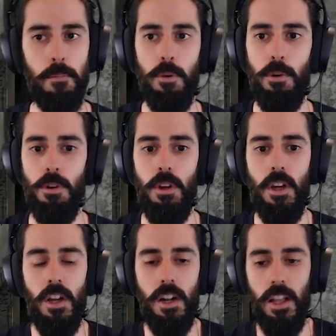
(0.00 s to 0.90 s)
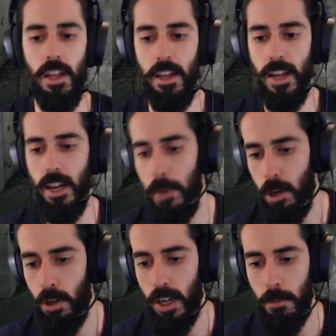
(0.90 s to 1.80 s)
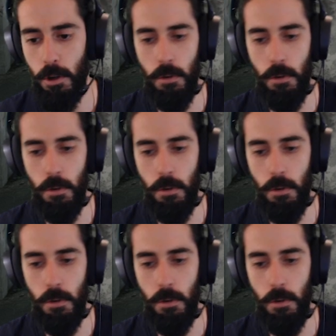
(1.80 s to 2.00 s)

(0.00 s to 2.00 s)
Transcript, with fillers: bir oyun. Ee, yani ben oynayamıyorum.